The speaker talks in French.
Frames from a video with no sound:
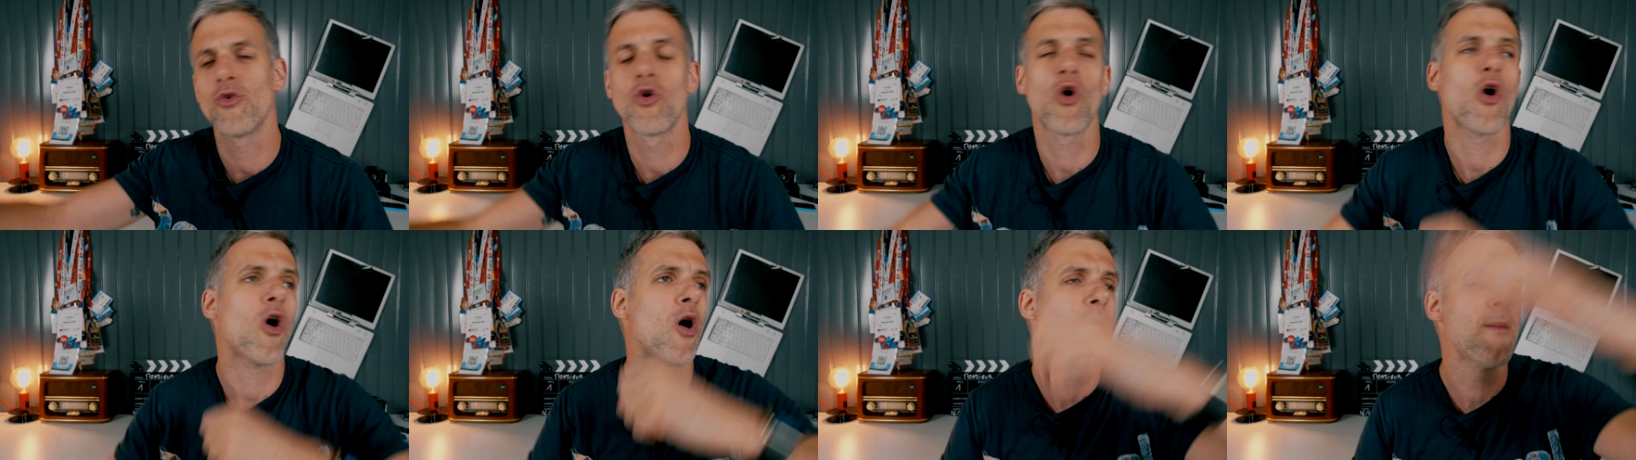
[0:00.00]

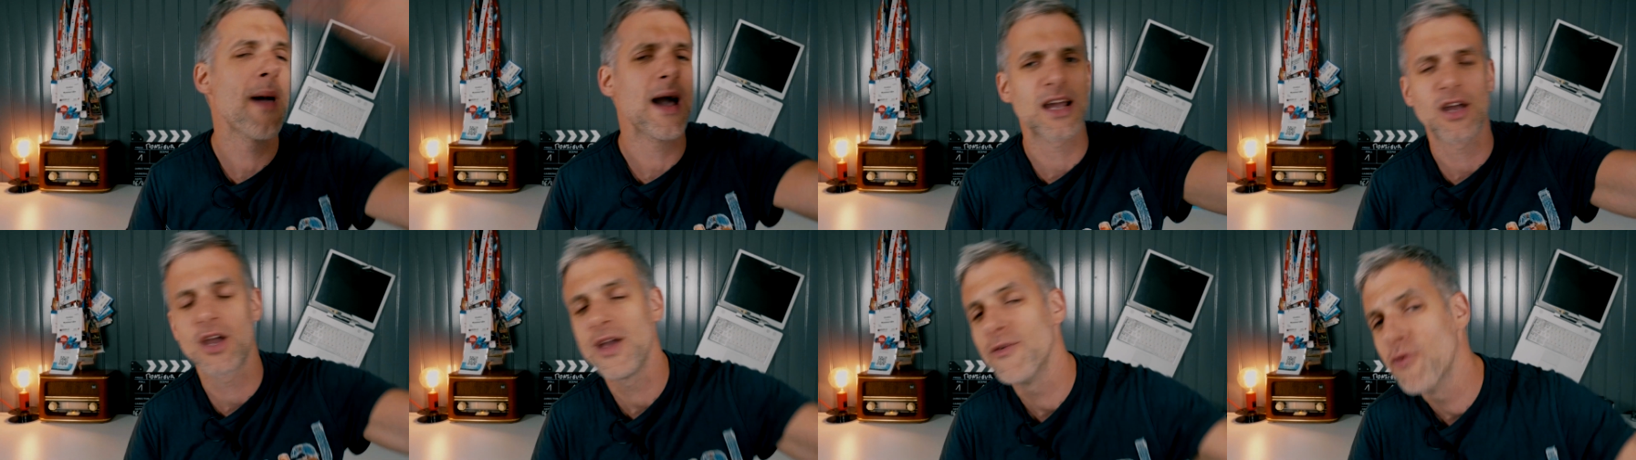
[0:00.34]
vos
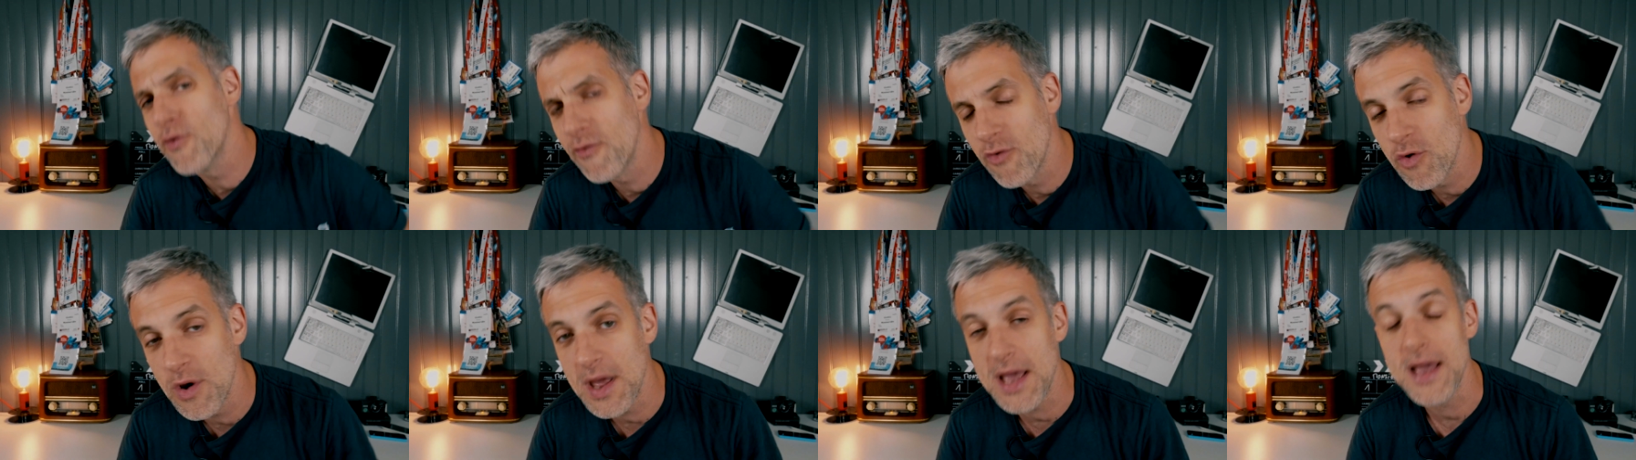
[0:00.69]
grands-mères, qui
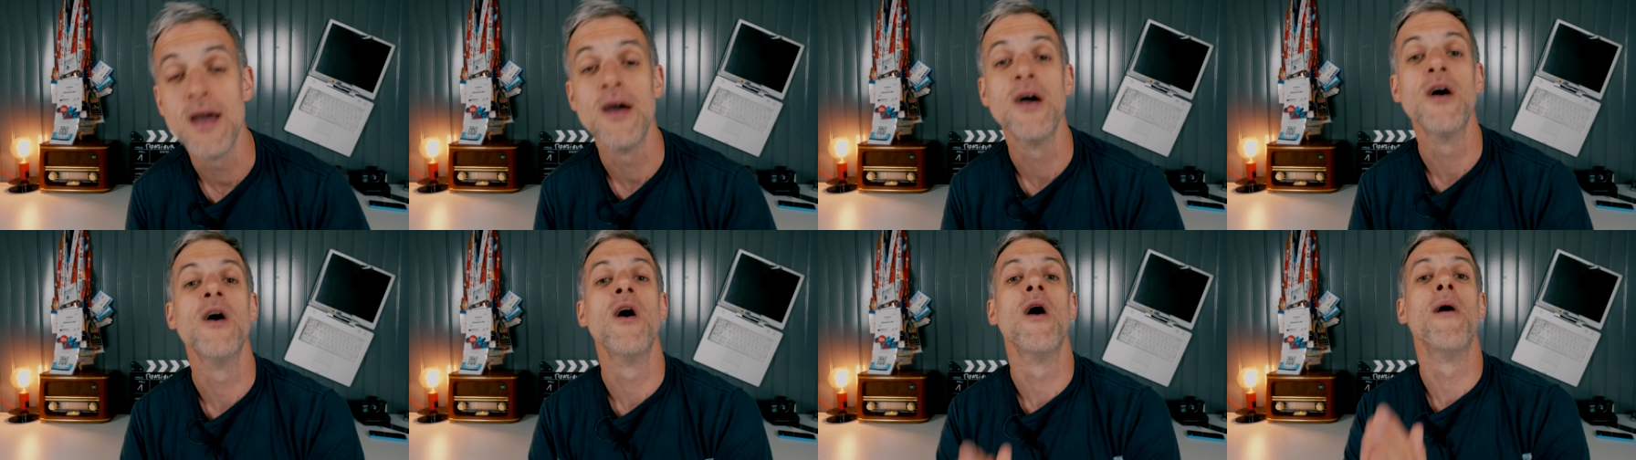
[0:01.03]
vous voulez
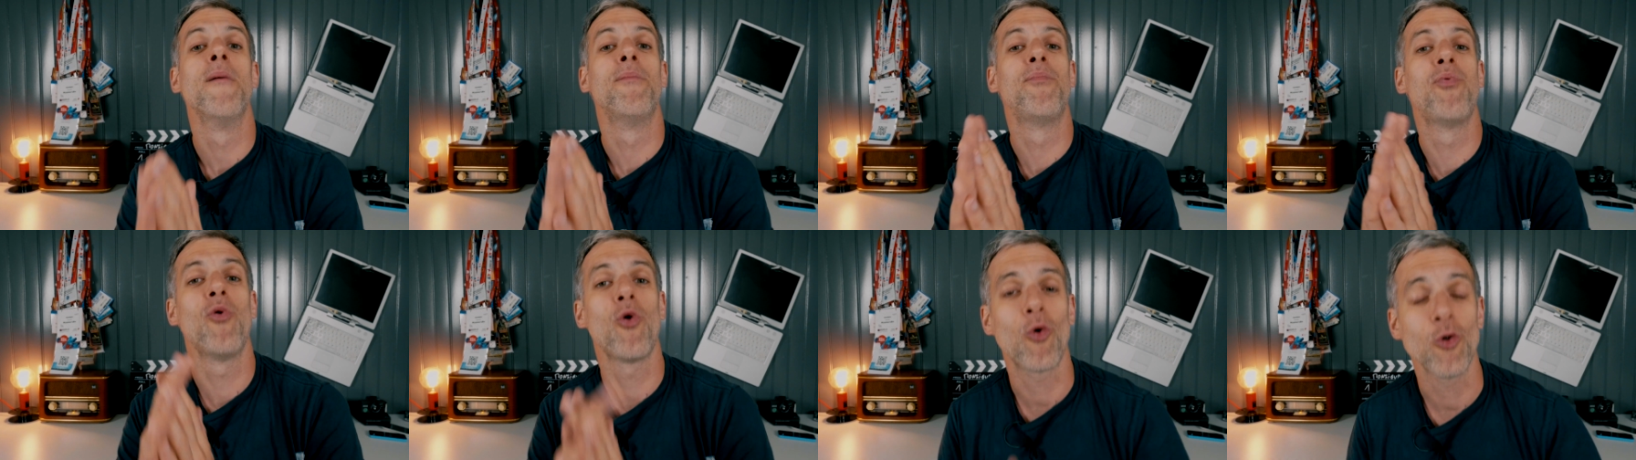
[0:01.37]

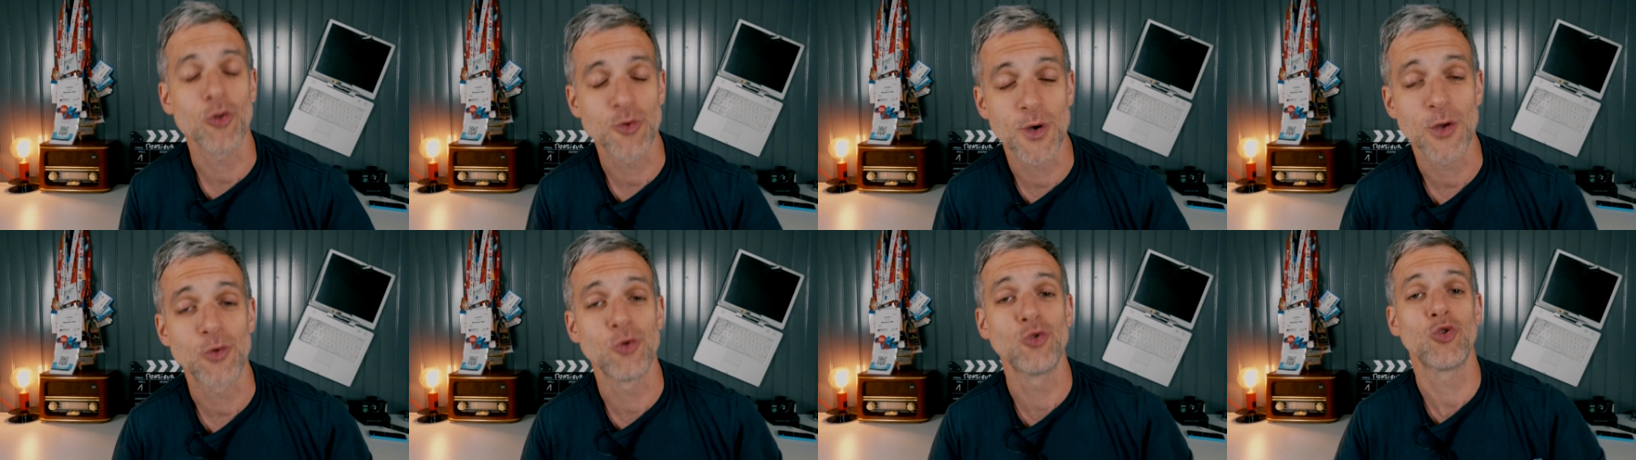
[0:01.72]
pour
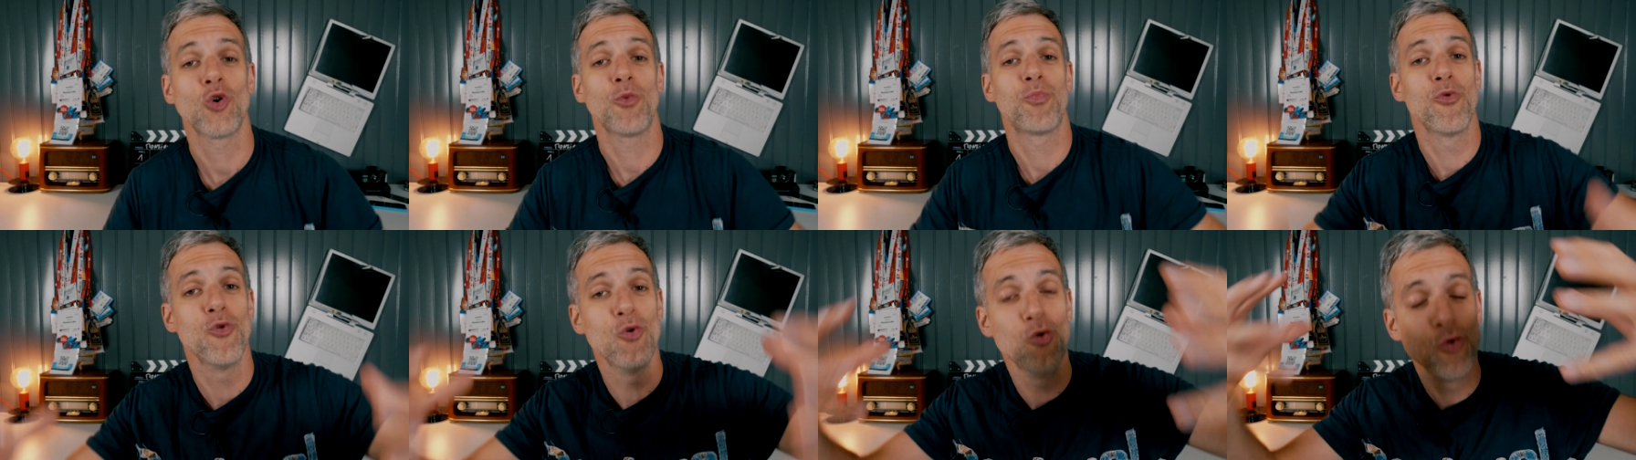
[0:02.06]
qu'on soit
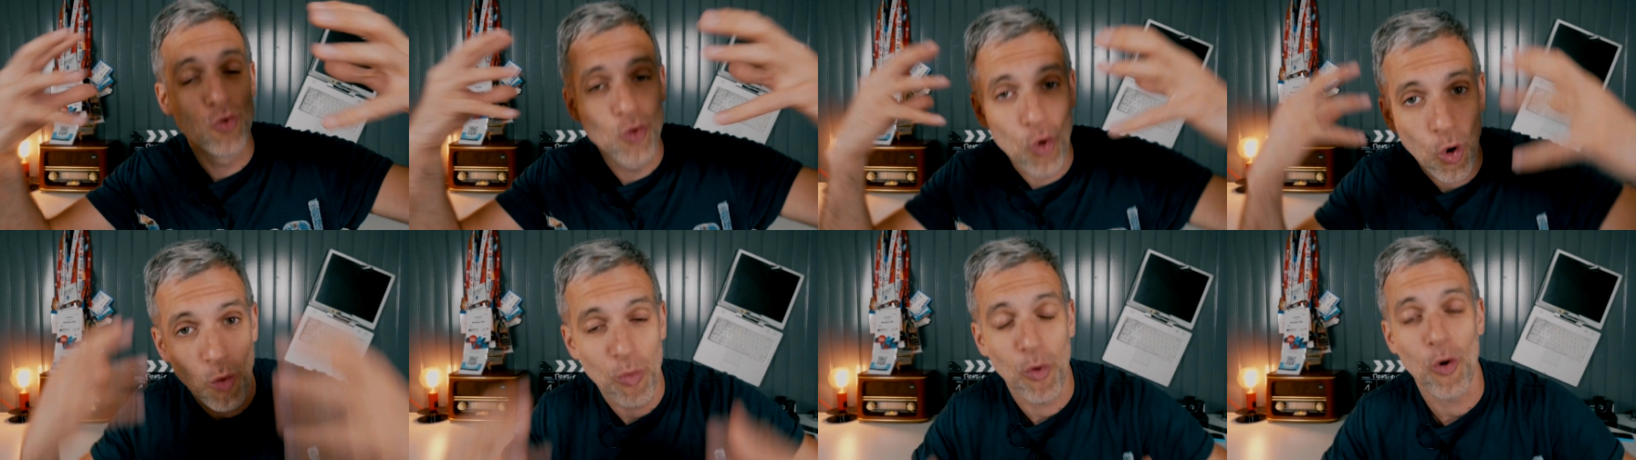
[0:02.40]
toujours plus
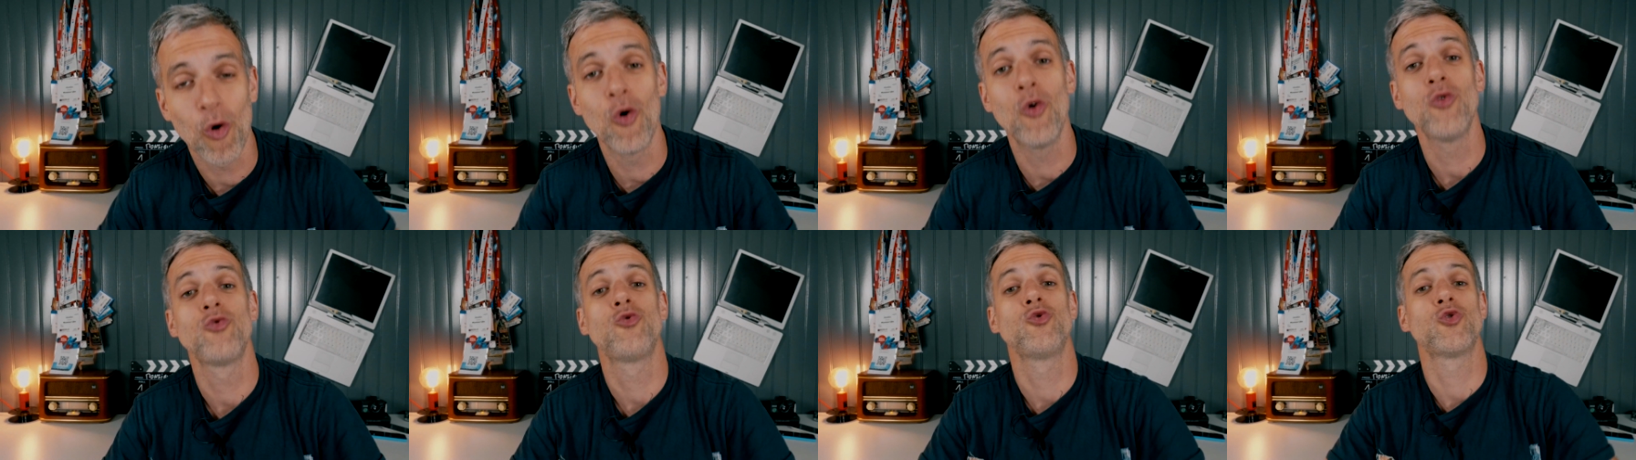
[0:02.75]

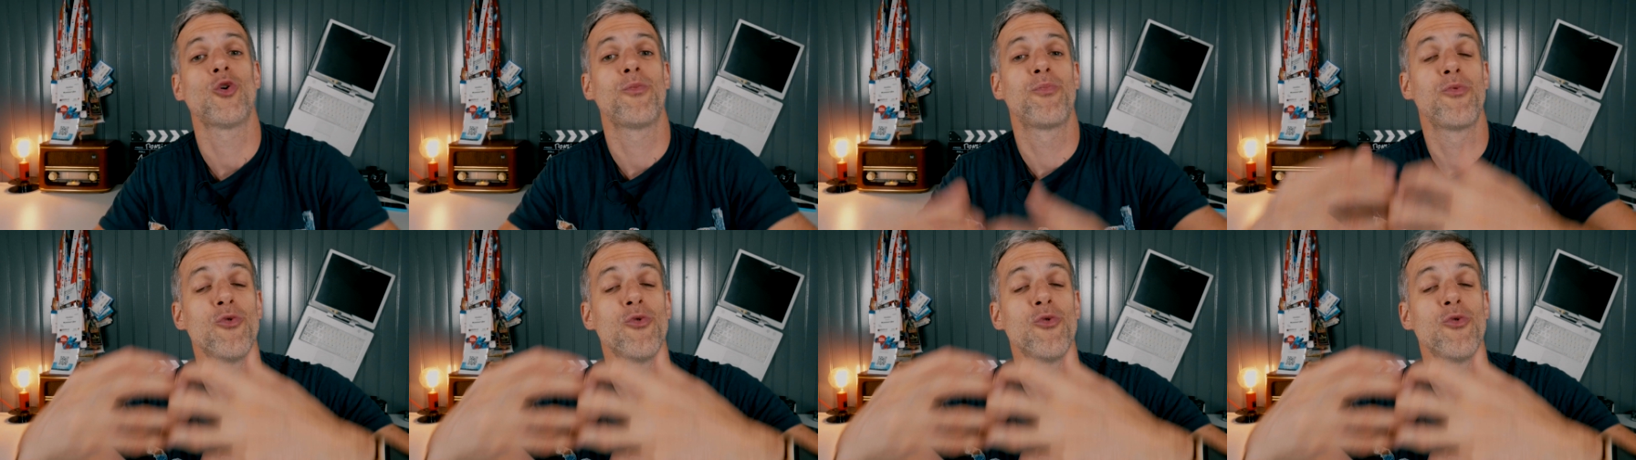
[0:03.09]
nombreux, toujours